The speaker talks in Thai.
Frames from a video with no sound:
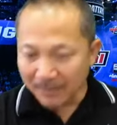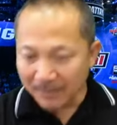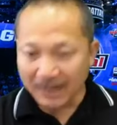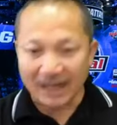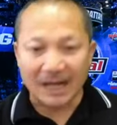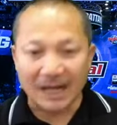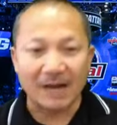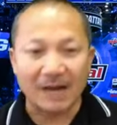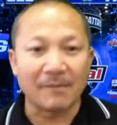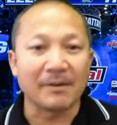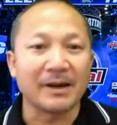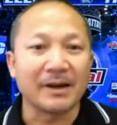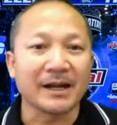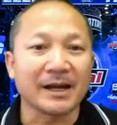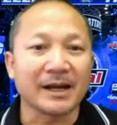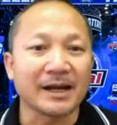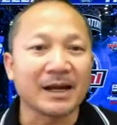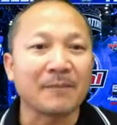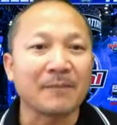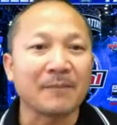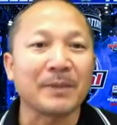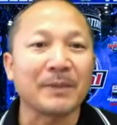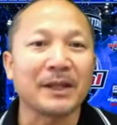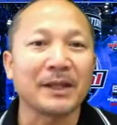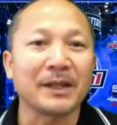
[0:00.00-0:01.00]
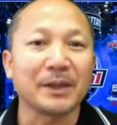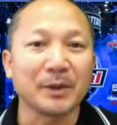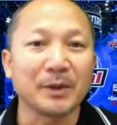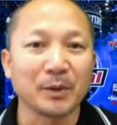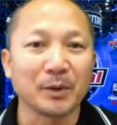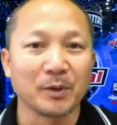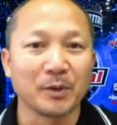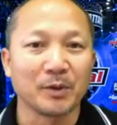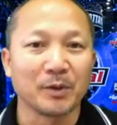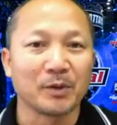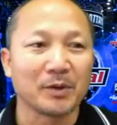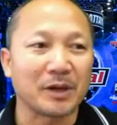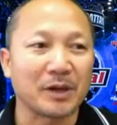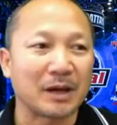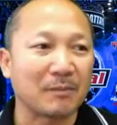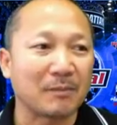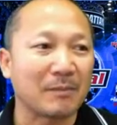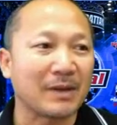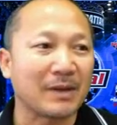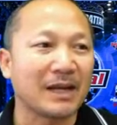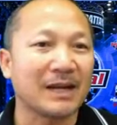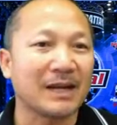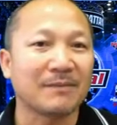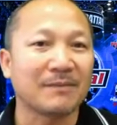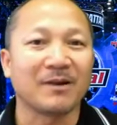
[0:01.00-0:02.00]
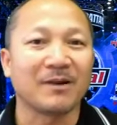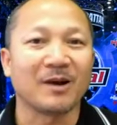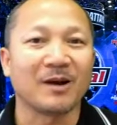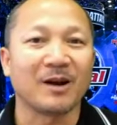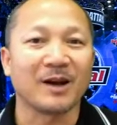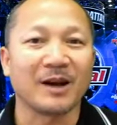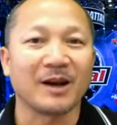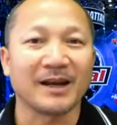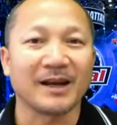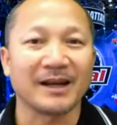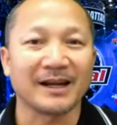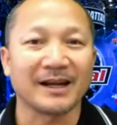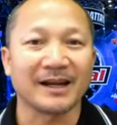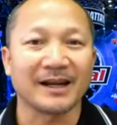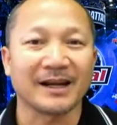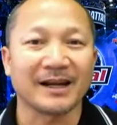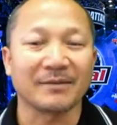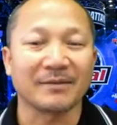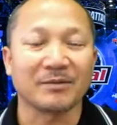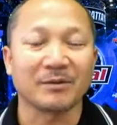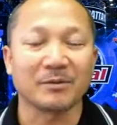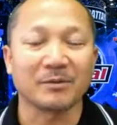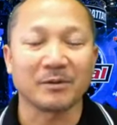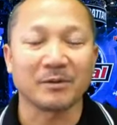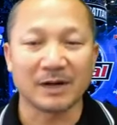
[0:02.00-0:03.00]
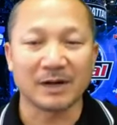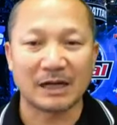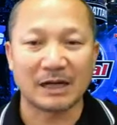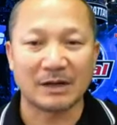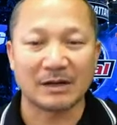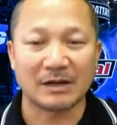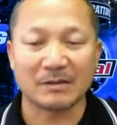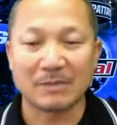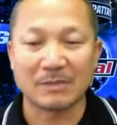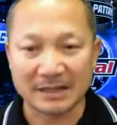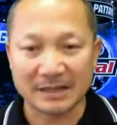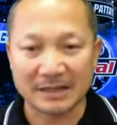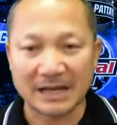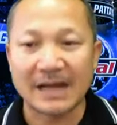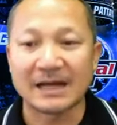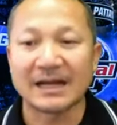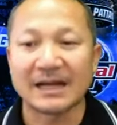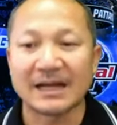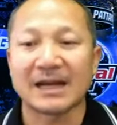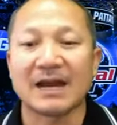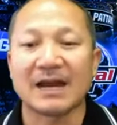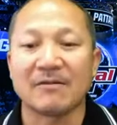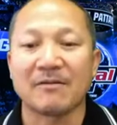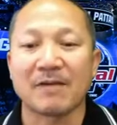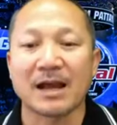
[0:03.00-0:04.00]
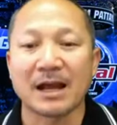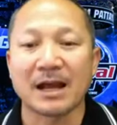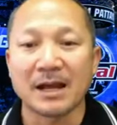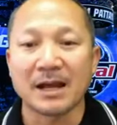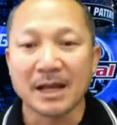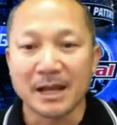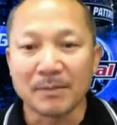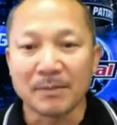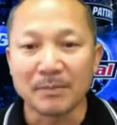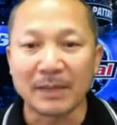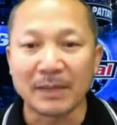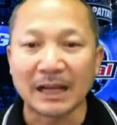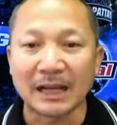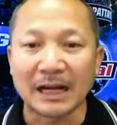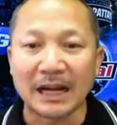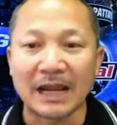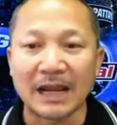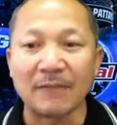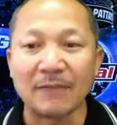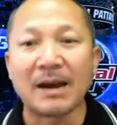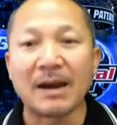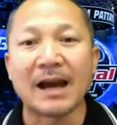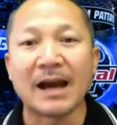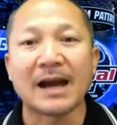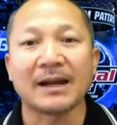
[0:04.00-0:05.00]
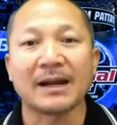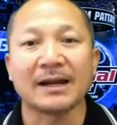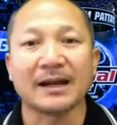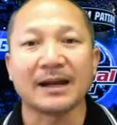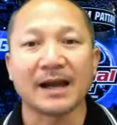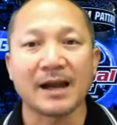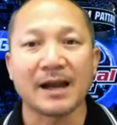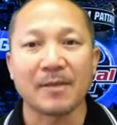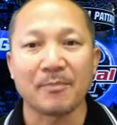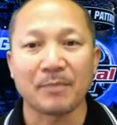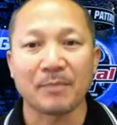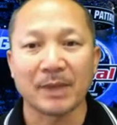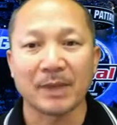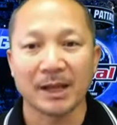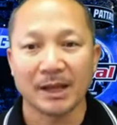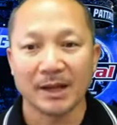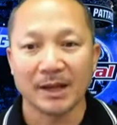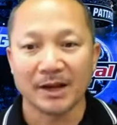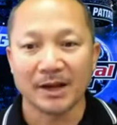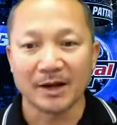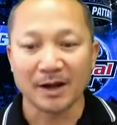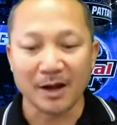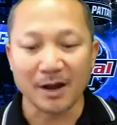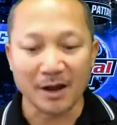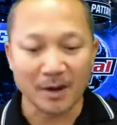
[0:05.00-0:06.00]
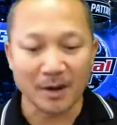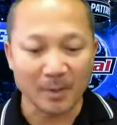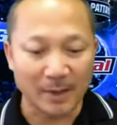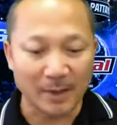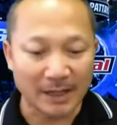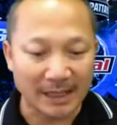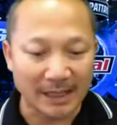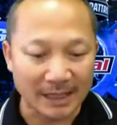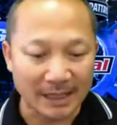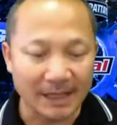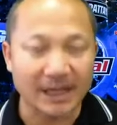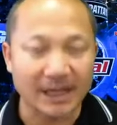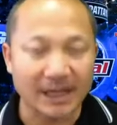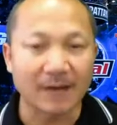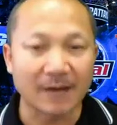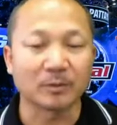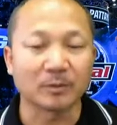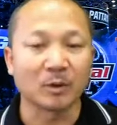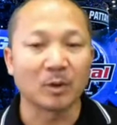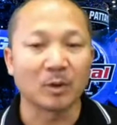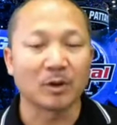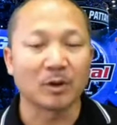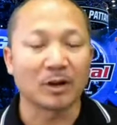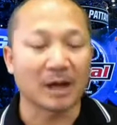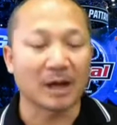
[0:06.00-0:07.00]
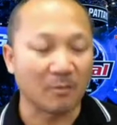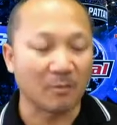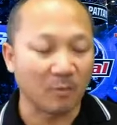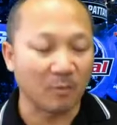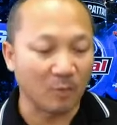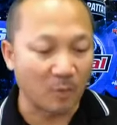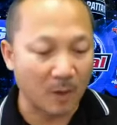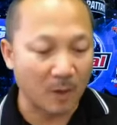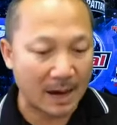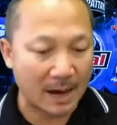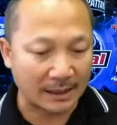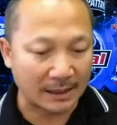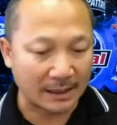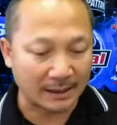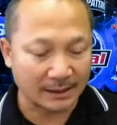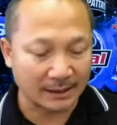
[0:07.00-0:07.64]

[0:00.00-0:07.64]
รายการวันนี้กำลังปริ้นอยู่ยังไม่เรียบร้อยนะครับผมก็เดี๋ยวจะมาแจ้งในการว่ามีใครบ้างนะครับก็วันนี้ครับตรงกับวัน